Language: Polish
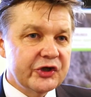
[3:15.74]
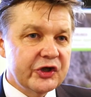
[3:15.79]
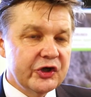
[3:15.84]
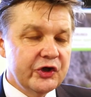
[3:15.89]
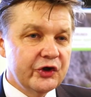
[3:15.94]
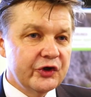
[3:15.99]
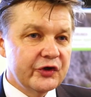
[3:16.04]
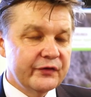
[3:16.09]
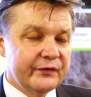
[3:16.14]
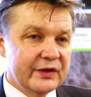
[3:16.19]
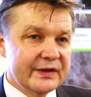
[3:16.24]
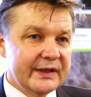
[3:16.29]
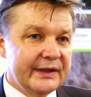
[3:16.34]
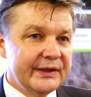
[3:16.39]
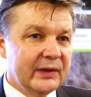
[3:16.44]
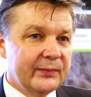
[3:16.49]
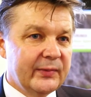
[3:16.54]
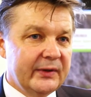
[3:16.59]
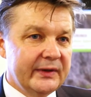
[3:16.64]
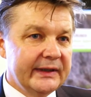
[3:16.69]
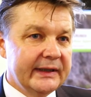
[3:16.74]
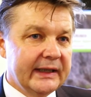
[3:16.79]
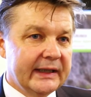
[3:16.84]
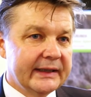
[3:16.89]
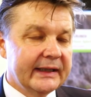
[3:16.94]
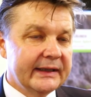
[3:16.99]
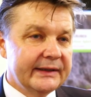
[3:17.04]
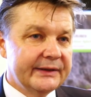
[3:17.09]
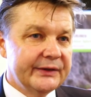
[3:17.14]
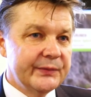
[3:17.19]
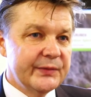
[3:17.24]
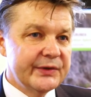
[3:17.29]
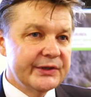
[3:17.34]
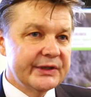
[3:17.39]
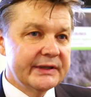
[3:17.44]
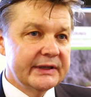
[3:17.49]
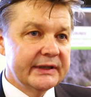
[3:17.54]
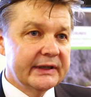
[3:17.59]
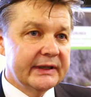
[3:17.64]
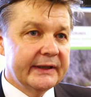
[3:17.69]
tego rozwiązania polega na tym,
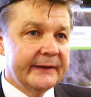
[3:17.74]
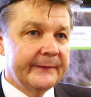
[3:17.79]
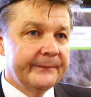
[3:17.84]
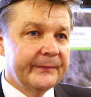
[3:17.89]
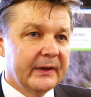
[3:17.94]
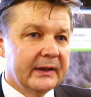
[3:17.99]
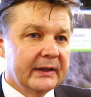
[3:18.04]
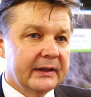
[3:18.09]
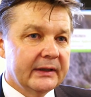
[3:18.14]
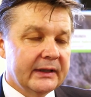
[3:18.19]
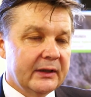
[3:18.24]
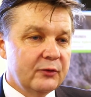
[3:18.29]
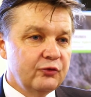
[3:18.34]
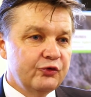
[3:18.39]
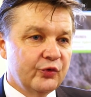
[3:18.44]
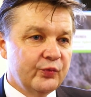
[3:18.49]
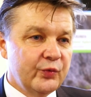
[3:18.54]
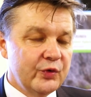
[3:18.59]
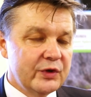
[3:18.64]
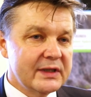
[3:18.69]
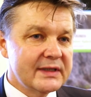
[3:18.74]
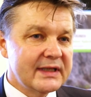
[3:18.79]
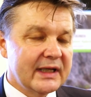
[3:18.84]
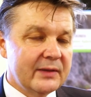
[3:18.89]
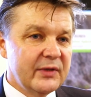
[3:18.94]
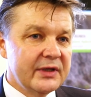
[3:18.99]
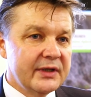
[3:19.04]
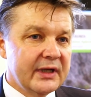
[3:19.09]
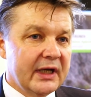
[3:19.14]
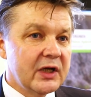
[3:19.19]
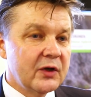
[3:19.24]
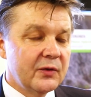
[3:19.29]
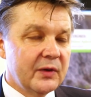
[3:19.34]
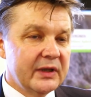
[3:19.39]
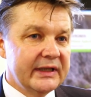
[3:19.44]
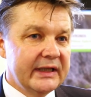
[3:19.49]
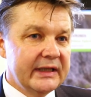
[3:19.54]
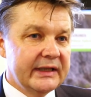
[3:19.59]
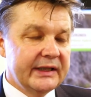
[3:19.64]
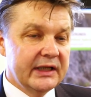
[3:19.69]
że te autobusy zamieniają
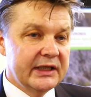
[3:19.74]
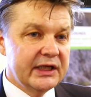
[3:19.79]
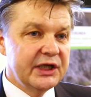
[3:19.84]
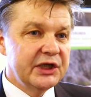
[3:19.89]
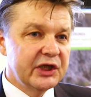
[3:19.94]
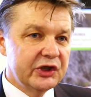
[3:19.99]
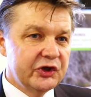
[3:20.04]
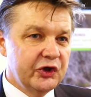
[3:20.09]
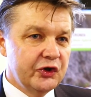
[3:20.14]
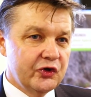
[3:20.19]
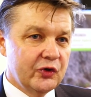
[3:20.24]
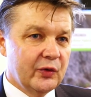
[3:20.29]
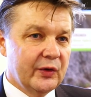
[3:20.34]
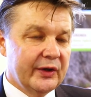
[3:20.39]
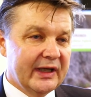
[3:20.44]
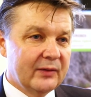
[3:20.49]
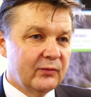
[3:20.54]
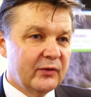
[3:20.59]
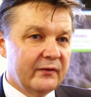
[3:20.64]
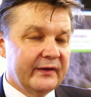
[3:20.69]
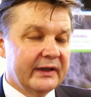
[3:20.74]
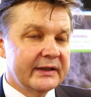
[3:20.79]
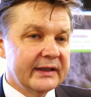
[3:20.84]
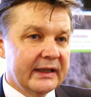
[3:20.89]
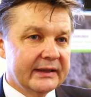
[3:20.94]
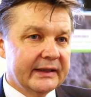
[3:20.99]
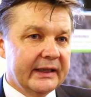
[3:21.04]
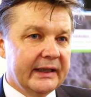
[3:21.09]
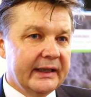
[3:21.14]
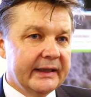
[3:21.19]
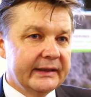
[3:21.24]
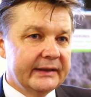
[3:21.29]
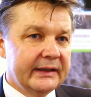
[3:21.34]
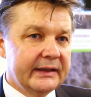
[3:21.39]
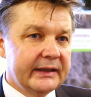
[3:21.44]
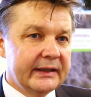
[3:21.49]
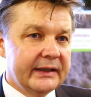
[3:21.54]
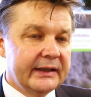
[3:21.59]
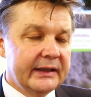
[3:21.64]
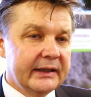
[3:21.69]
energię kinetyczną hamowania na
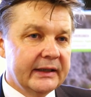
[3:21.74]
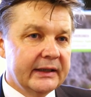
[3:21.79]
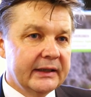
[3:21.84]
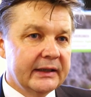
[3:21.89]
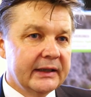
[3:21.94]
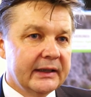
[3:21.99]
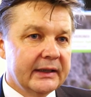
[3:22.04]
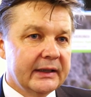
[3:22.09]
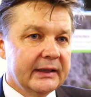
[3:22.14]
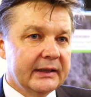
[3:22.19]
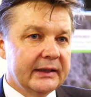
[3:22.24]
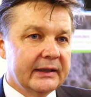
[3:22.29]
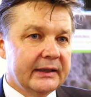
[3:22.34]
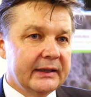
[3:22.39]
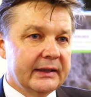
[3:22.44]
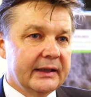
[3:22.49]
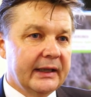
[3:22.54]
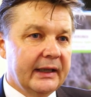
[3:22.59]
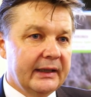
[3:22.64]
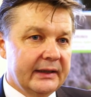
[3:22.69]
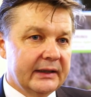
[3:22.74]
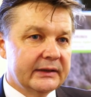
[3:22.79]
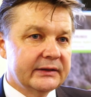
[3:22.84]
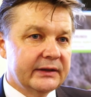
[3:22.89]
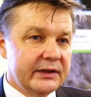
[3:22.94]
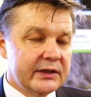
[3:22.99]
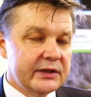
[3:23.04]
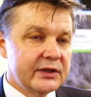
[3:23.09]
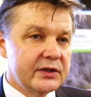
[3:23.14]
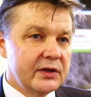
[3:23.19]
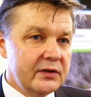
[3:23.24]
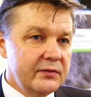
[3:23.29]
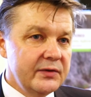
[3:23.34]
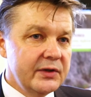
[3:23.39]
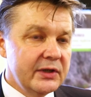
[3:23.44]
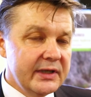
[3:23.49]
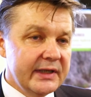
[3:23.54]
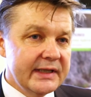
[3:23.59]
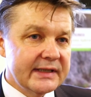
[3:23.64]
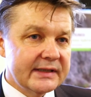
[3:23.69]
energię e, elektryczną
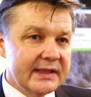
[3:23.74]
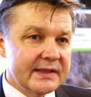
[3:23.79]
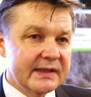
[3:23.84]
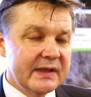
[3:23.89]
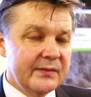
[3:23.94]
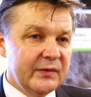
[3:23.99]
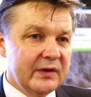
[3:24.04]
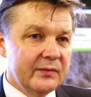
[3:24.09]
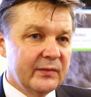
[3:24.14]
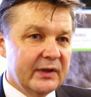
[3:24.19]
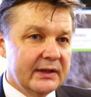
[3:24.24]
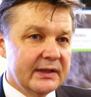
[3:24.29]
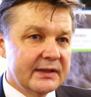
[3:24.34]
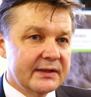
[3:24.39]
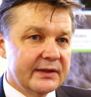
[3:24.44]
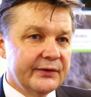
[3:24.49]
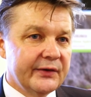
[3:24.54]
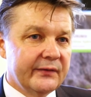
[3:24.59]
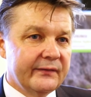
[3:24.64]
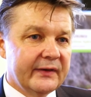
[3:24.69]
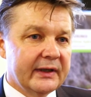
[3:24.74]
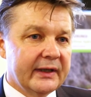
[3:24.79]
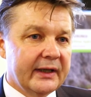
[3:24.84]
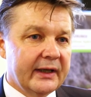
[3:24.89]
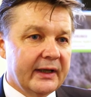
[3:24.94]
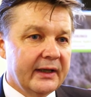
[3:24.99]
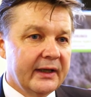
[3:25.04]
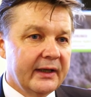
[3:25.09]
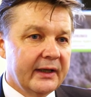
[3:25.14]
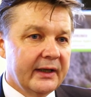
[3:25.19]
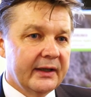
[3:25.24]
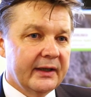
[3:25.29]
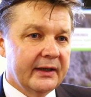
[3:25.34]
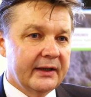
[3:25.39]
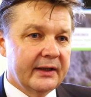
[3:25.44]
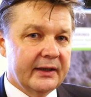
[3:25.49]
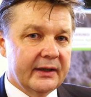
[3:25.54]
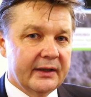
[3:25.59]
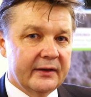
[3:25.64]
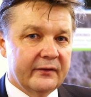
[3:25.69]
i ona jest następnie magazynowana e,
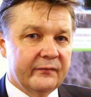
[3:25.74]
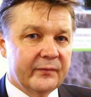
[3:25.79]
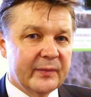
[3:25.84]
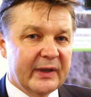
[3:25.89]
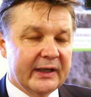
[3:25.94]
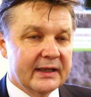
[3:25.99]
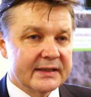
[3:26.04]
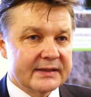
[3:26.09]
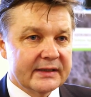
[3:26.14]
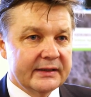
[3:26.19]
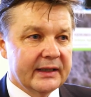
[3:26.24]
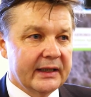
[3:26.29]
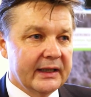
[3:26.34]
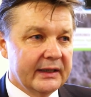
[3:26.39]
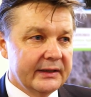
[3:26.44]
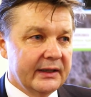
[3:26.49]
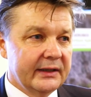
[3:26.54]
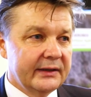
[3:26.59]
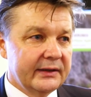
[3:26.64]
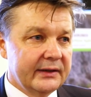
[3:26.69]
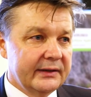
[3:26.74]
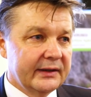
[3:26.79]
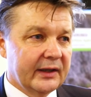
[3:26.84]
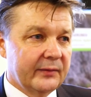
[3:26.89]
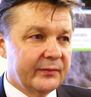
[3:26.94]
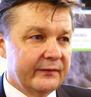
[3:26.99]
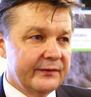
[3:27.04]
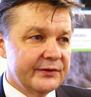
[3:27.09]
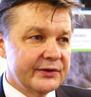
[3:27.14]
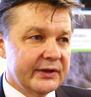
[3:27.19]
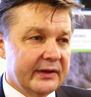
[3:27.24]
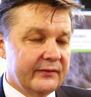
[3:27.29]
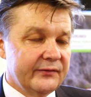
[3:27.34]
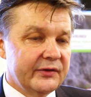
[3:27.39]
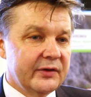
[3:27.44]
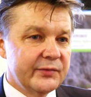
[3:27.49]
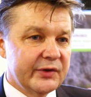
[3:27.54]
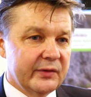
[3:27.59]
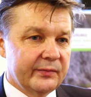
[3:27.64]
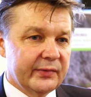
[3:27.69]
w magazynach energii, jak powiedziałem
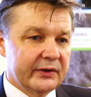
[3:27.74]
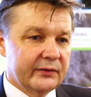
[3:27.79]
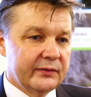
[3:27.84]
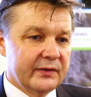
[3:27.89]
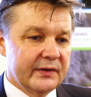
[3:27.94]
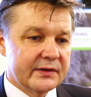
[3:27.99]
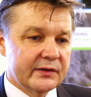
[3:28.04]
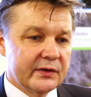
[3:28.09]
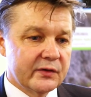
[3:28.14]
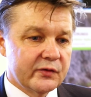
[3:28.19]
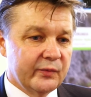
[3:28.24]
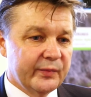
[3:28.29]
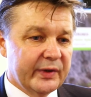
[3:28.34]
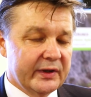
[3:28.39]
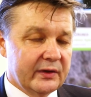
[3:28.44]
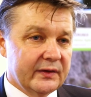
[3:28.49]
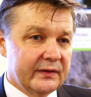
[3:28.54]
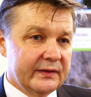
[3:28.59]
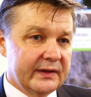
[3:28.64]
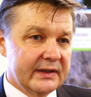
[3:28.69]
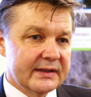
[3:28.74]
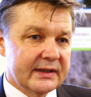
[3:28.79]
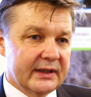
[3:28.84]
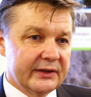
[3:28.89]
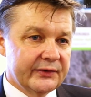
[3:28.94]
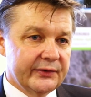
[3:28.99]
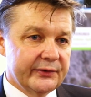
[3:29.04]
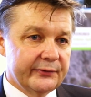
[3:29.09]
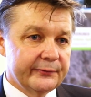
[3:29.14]
w tym przypadku jest to superkondensator.